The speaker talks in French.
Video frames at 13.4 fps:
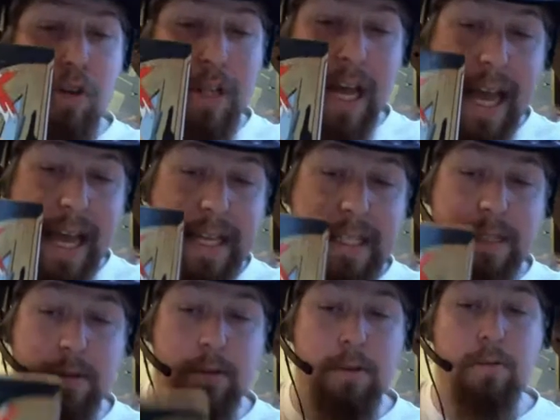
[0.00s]
à lire
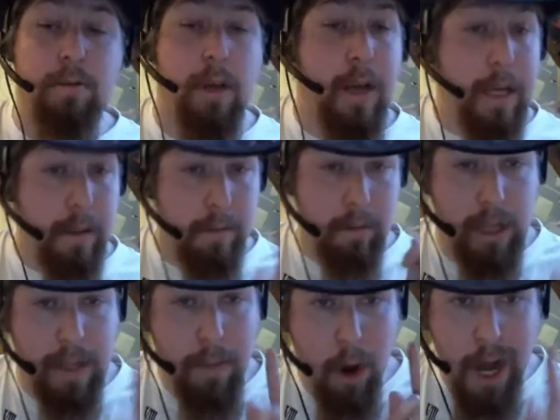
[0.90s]
du Jonah X,
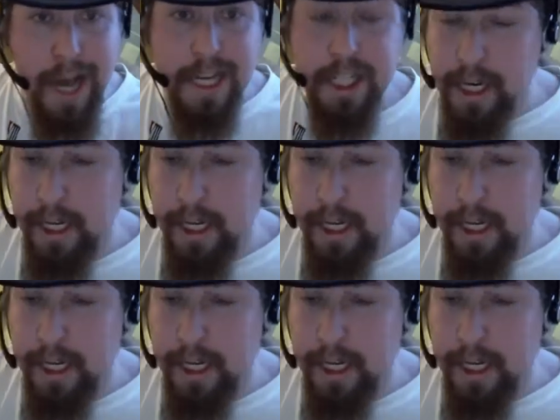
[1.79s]
euh, donc